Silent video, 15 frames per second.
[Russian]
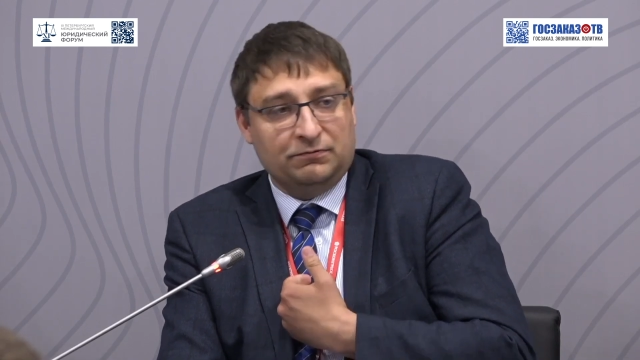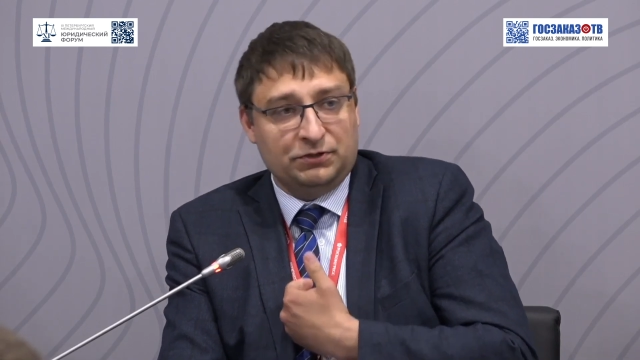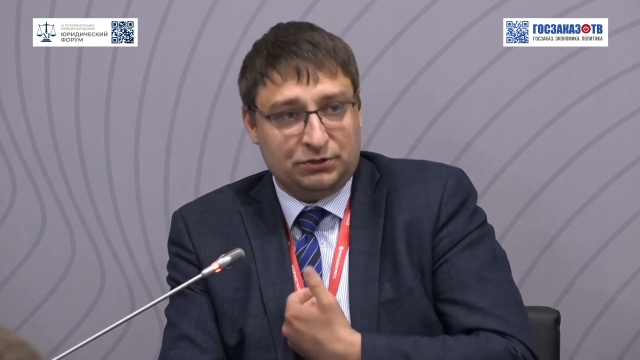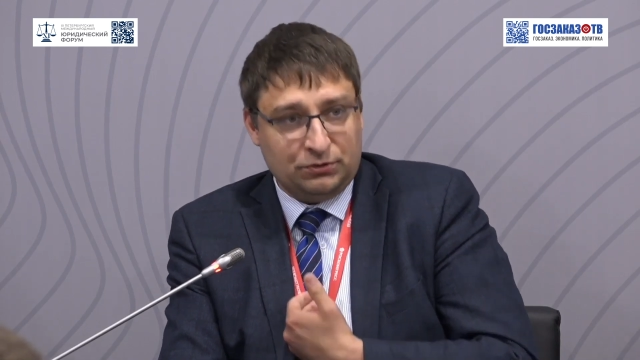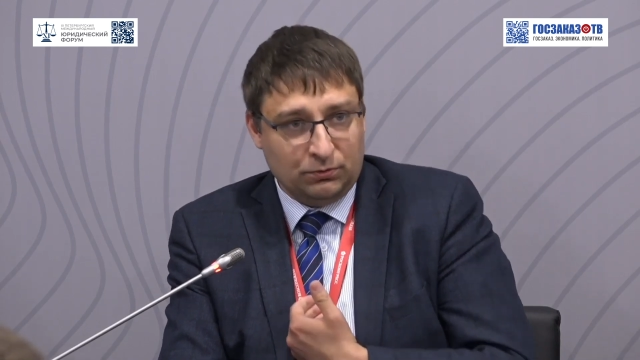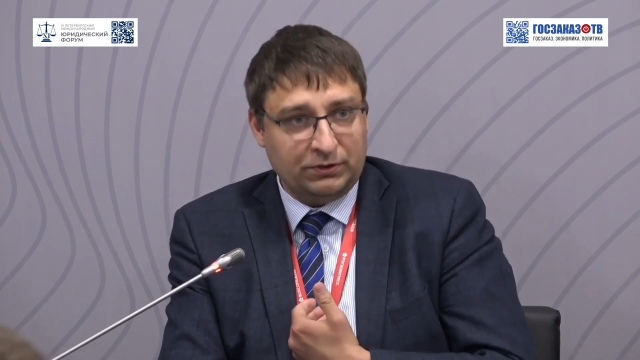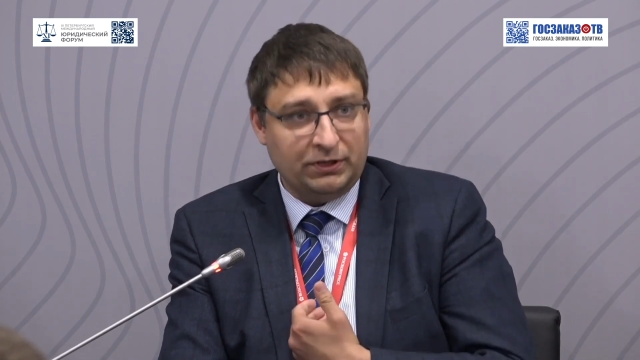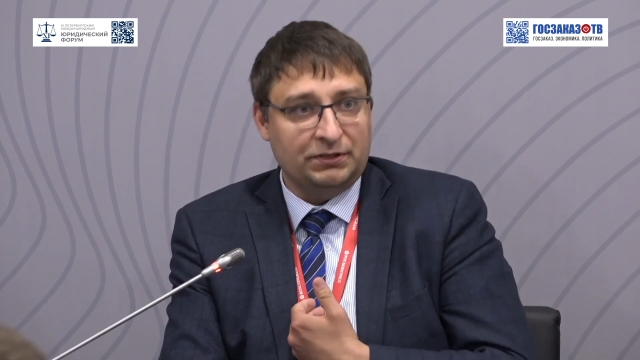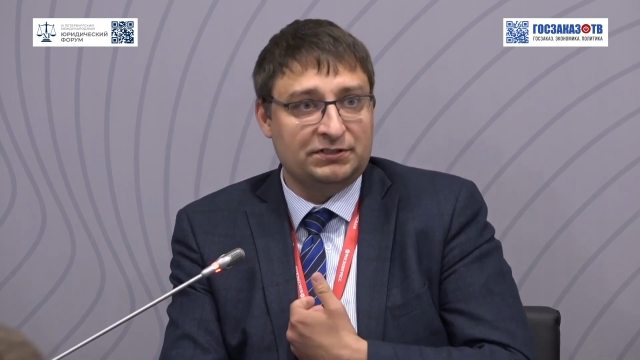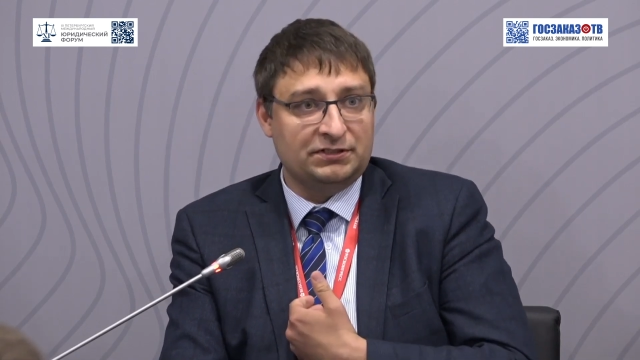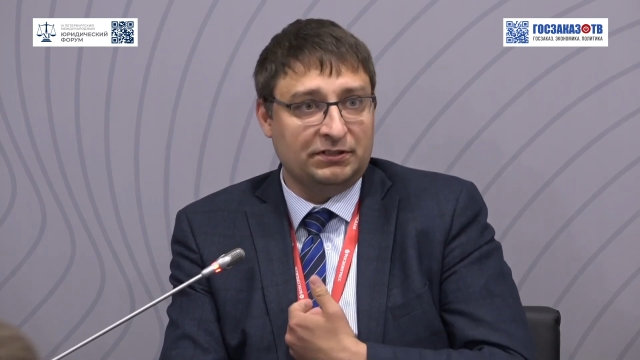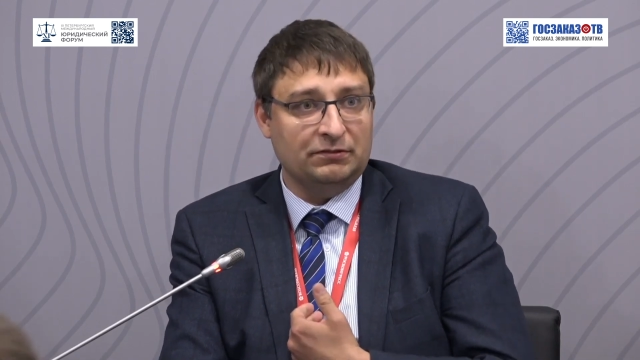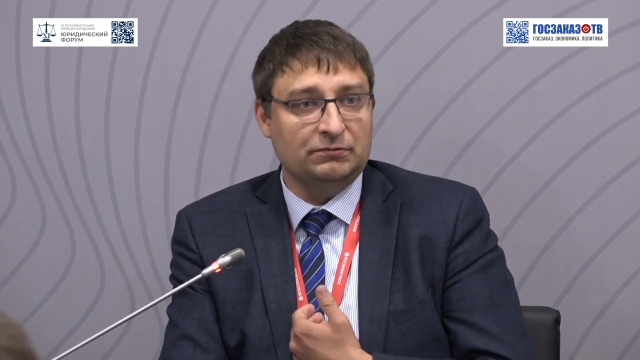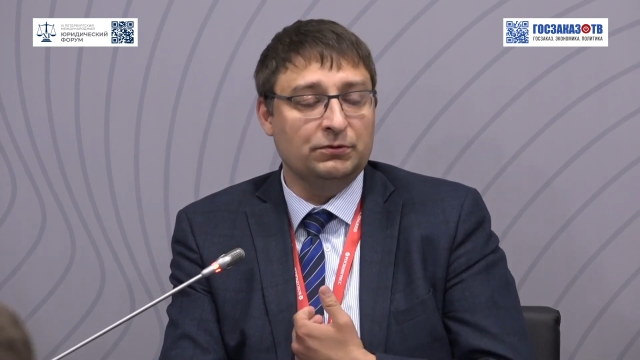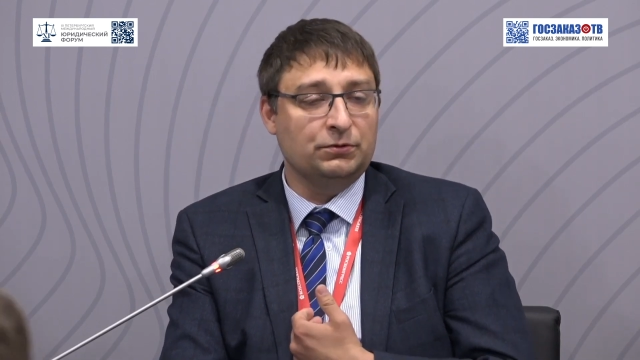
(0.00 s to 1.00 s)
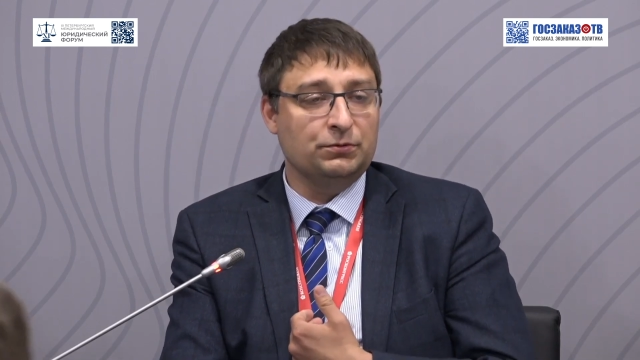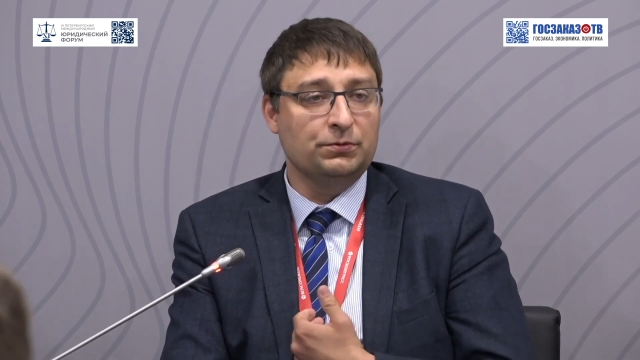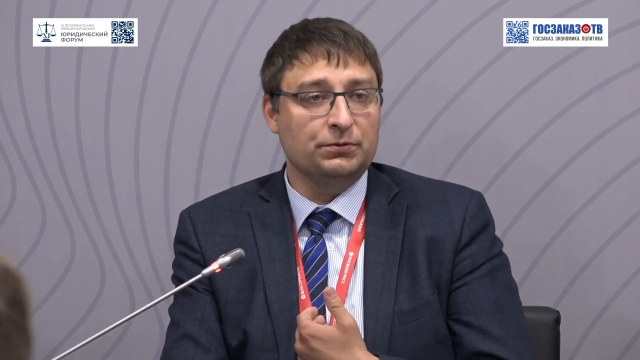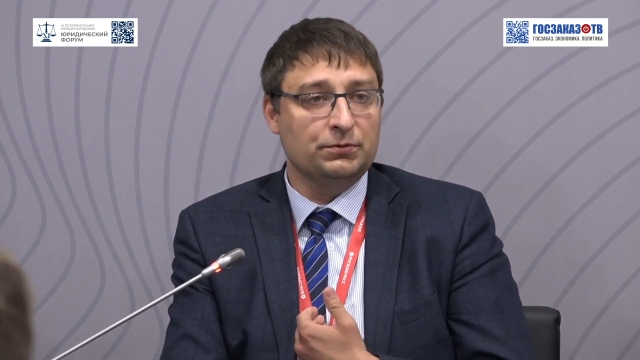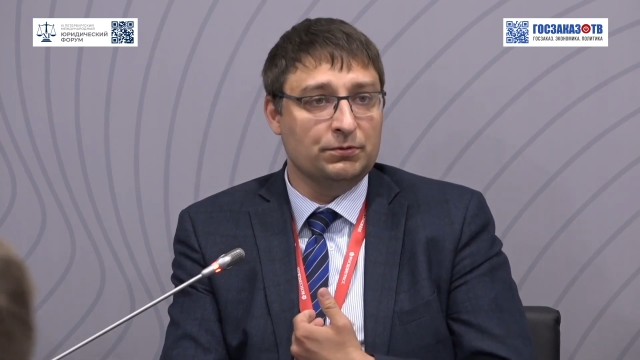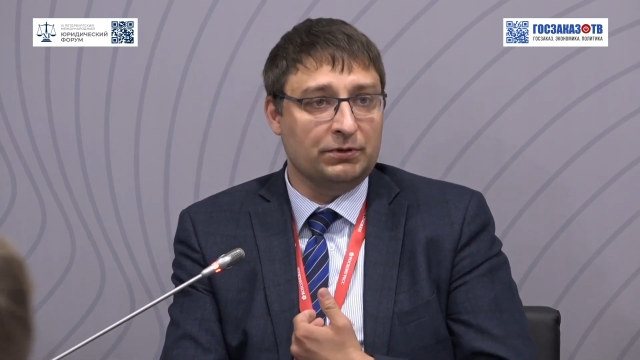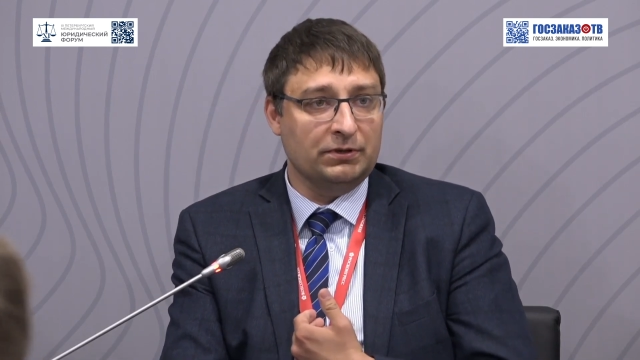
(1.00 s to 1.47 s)
высокой языковой
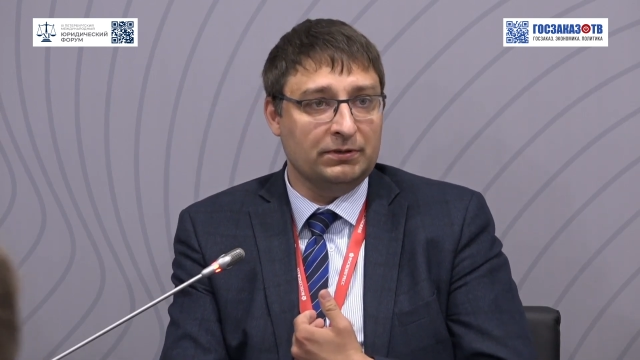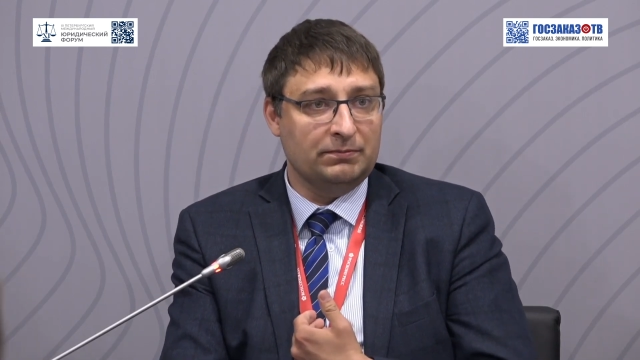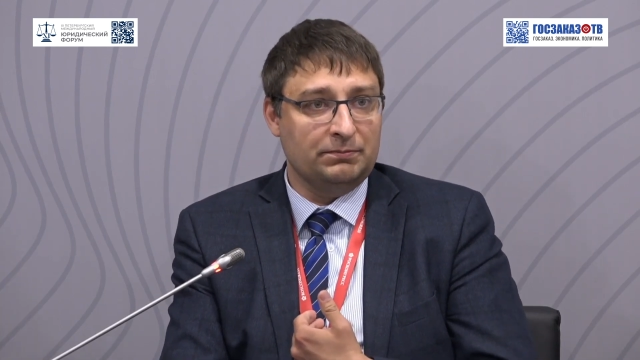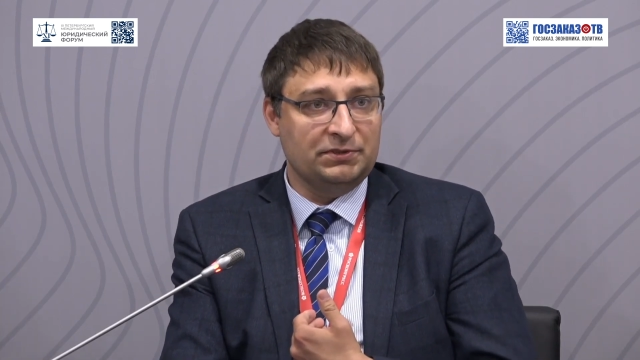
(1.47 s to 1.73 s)
культуры.